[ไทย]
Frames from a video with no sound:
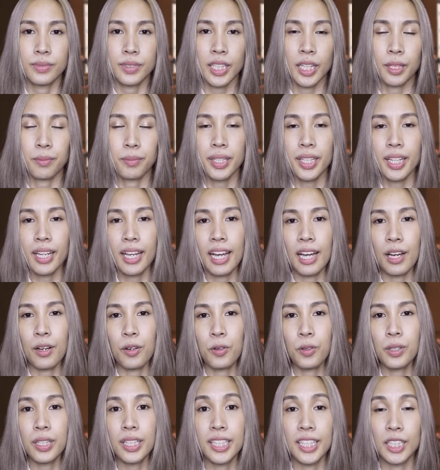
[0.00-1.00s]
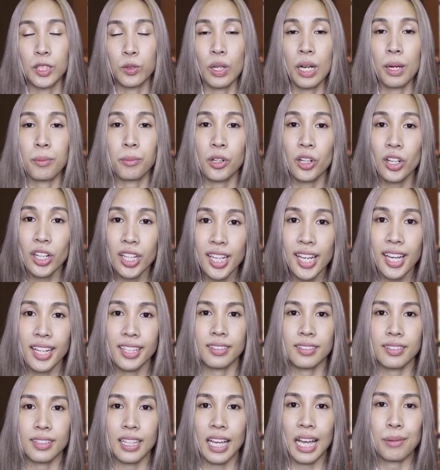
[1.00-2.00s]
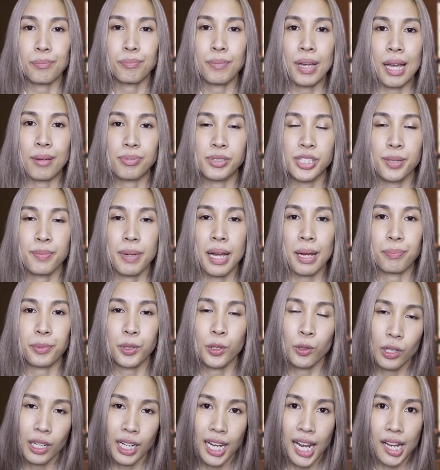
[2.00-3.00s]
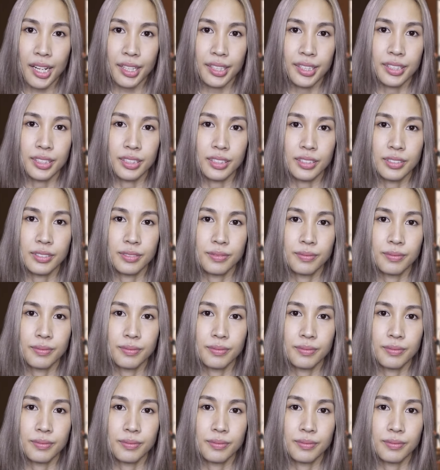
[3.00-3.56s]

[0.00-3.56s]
ทำให้เขาเกิดความเครียดตามแบบฉบับคนลักหนึ่ง